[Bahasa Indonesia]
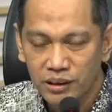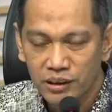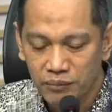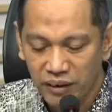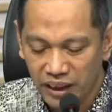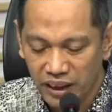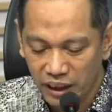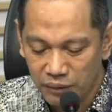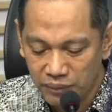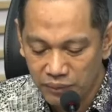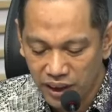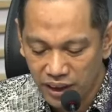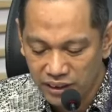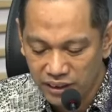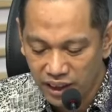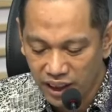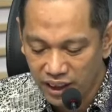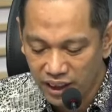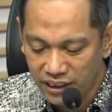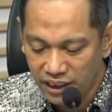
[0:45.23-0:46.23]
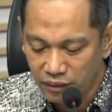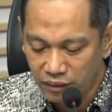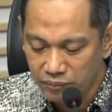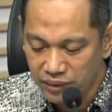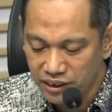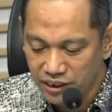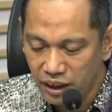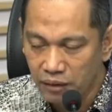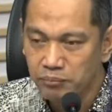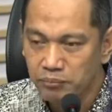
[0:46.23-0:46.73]
Sebagaimana telah
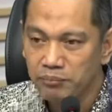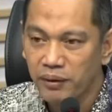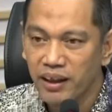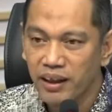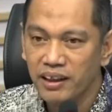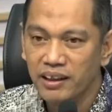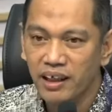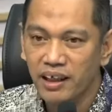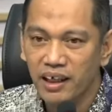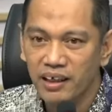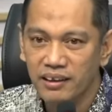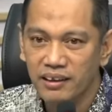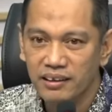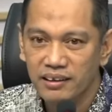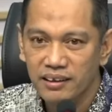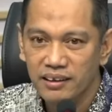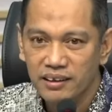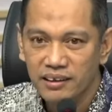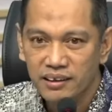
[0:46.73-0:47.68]
kami sampaikan